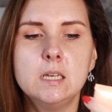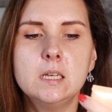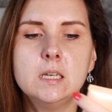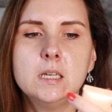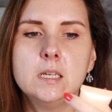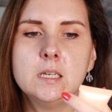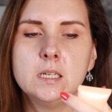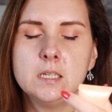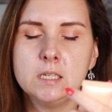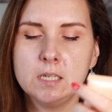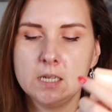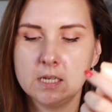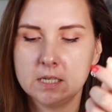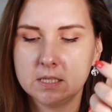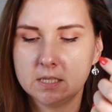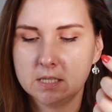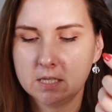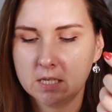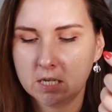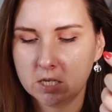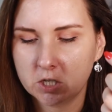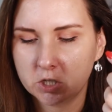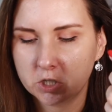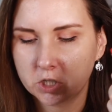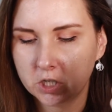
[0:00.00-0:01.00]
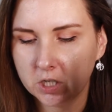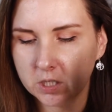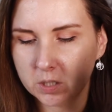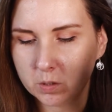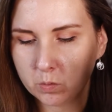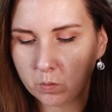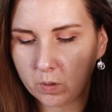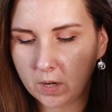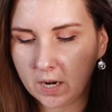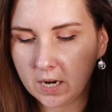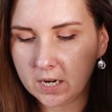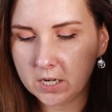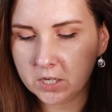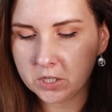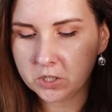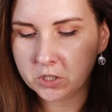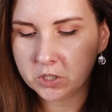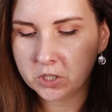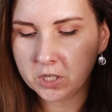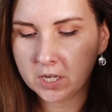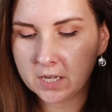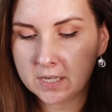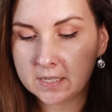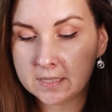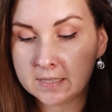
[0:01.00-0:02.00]
E, jest jeszcze,
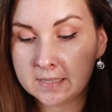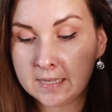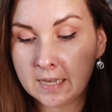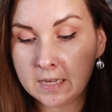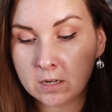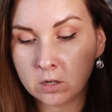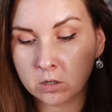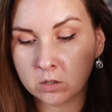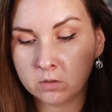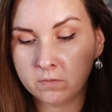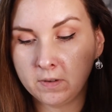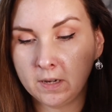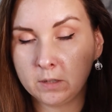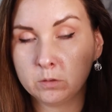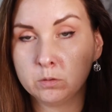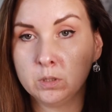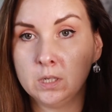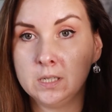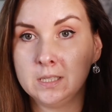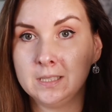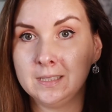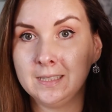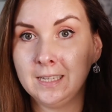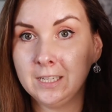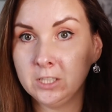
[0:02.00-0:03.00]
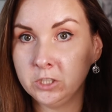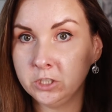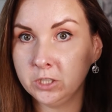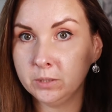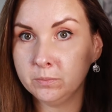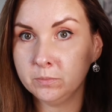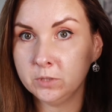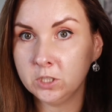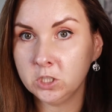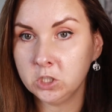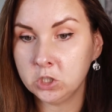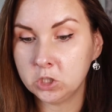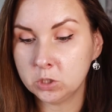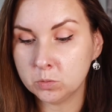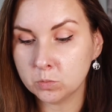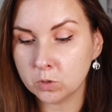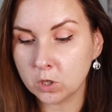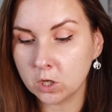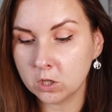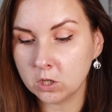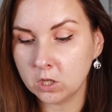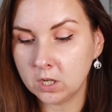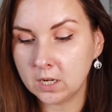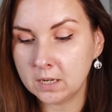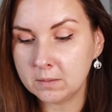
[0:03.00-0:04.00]
słuchajcie, 02, który jest najciemniejszym
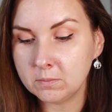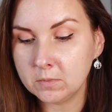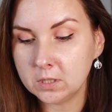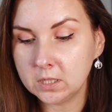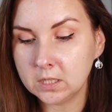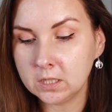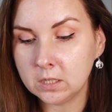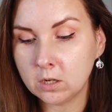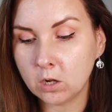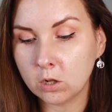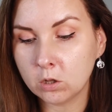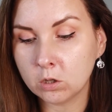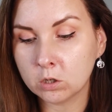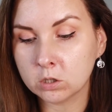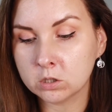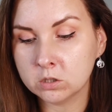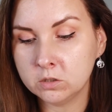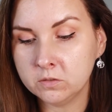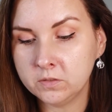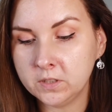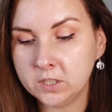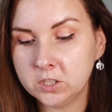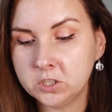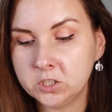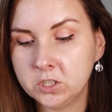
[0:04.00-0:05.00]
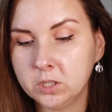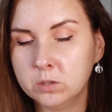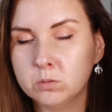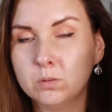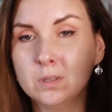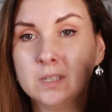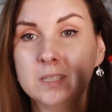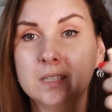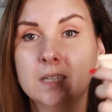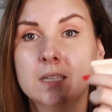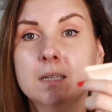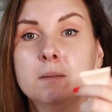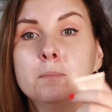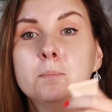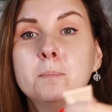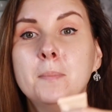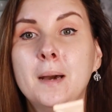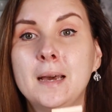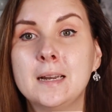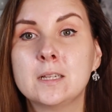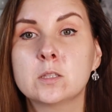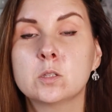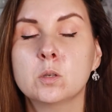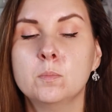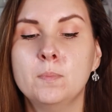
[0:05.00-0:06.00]
kolorem i kolor 200, który jest takim
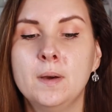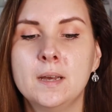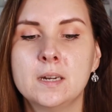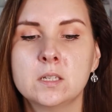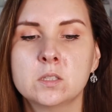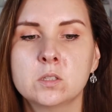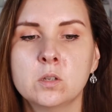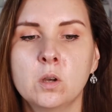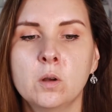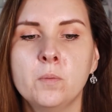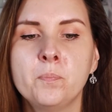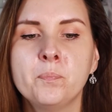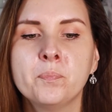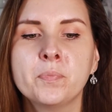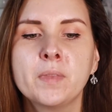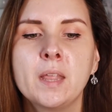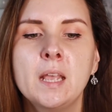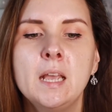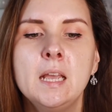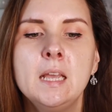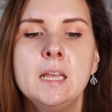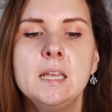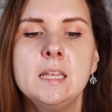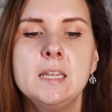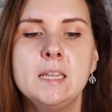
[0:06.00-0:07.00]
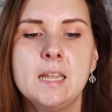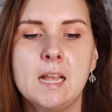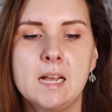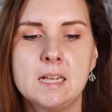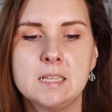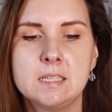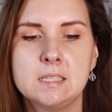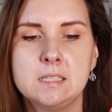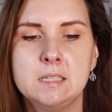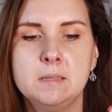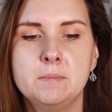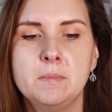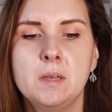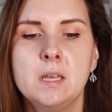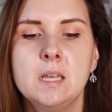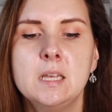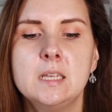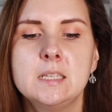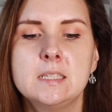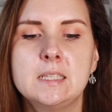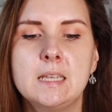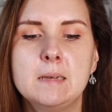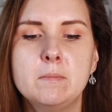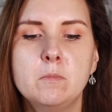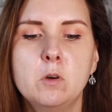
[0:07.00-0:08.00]
bardzo, bardzo jasnym.
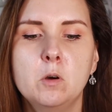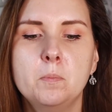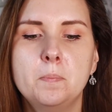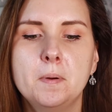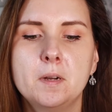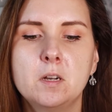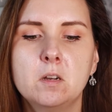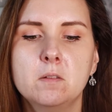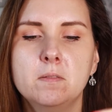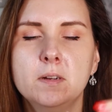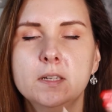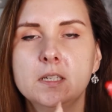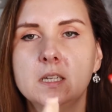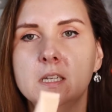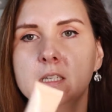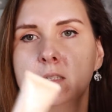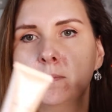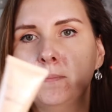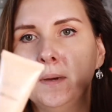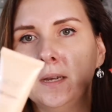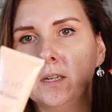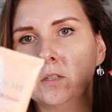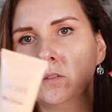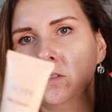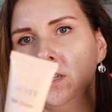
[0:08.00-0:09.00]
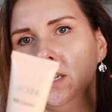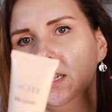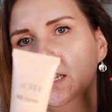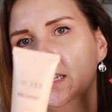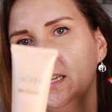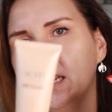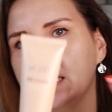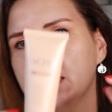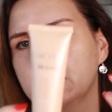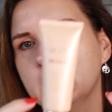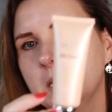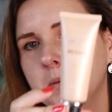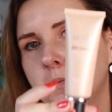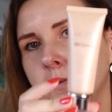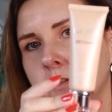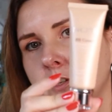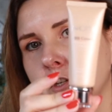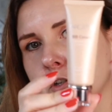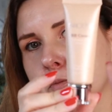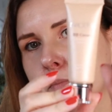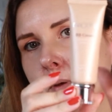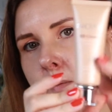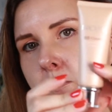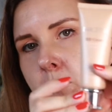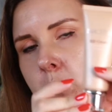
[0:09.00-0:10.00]
Samo opakowanie jest bardzo eleganckie,
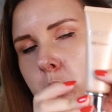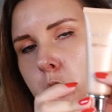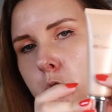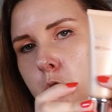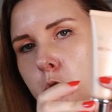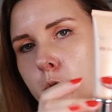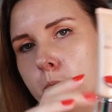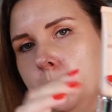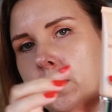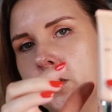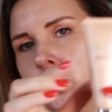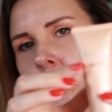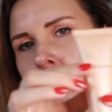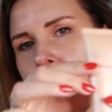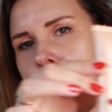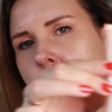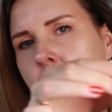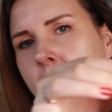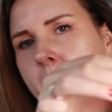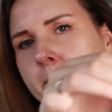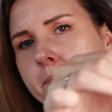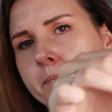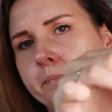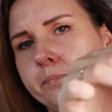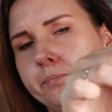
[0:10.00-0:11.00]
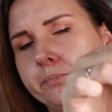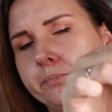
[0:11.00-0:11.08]
ponieważ mamy tubeczkę,